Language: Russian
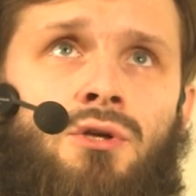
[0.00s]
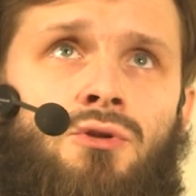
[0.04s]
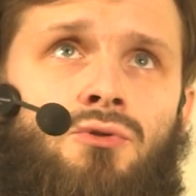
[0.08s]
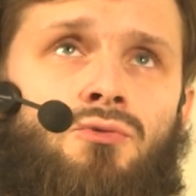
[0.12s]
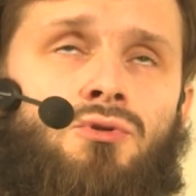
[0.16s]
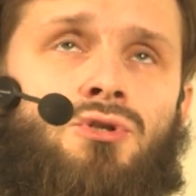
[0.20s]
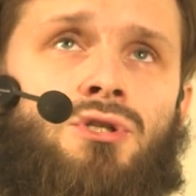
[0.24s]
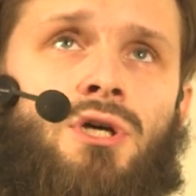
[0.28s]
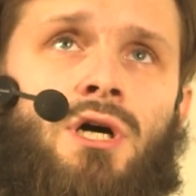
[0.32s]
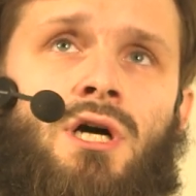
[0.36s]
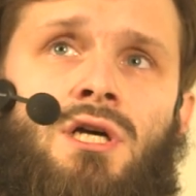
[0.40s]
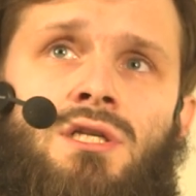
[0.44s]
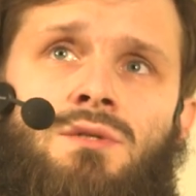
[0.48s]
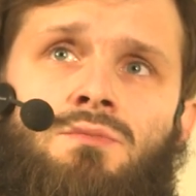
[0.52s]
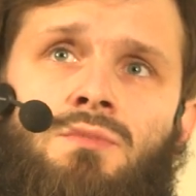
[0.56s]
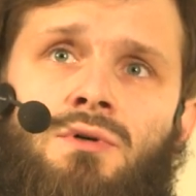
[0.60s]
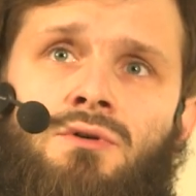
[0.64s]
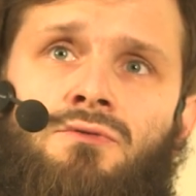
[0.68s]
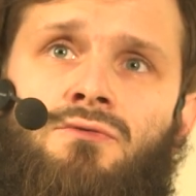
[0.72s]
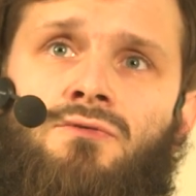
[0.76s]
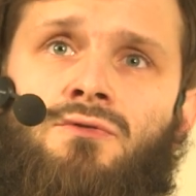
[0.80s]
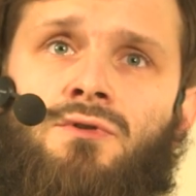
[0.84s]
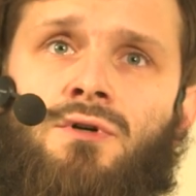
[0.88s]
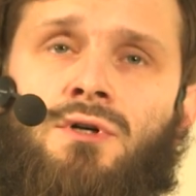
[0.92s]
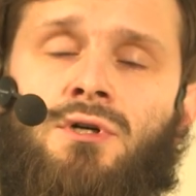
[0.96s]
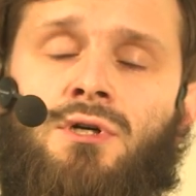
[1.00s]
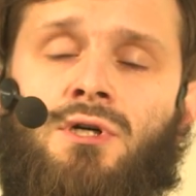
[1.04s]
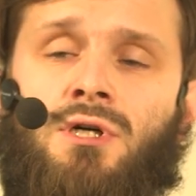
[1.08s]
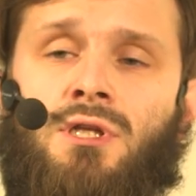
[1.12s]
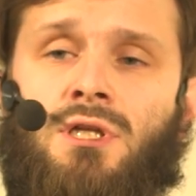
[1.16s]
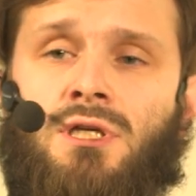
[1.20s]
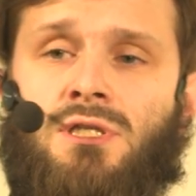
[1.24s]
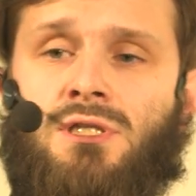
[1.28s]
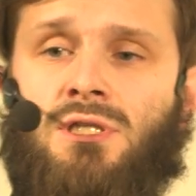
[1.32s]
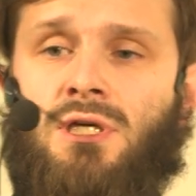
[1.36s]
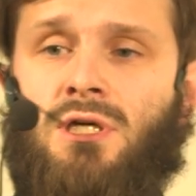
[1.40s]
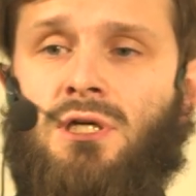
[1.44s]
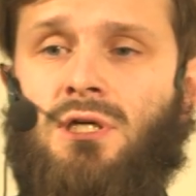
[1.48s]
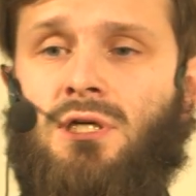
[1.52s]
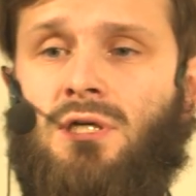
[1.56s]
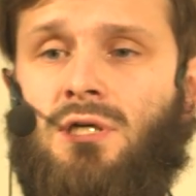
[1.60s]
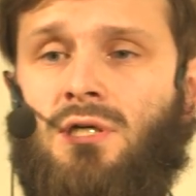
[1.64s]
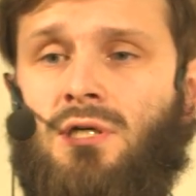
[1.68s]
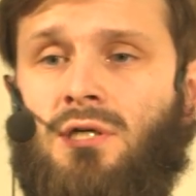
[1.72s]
энтузиазма в глазах,